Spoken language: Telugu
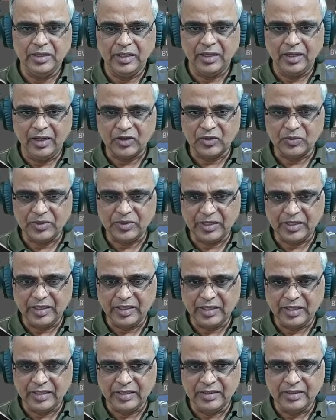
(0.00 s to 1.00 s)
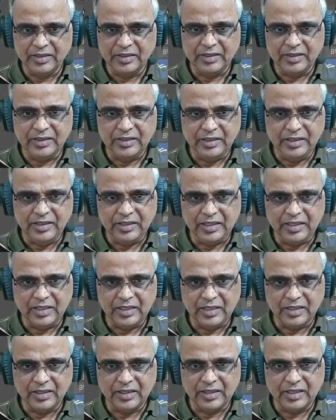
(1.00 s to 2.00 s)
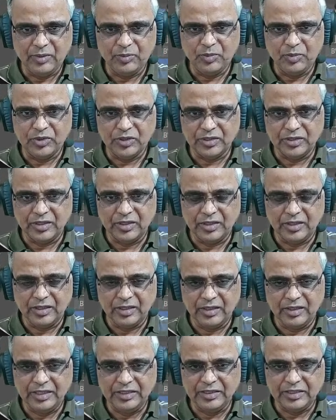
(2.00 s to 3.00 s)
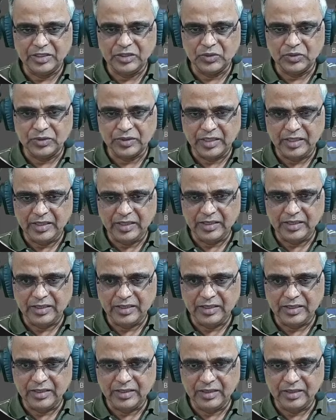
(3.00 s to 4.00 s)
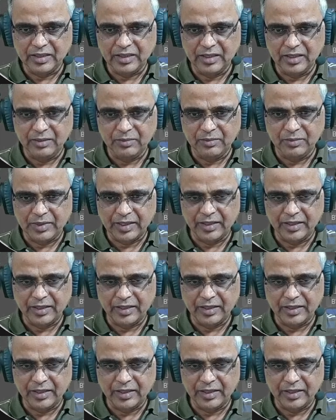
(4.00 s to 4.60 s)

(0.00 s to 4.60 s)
ఆటోమేటిక్గా ఈ క్లిప్ లెంత్ ఎంత ఉంటే మన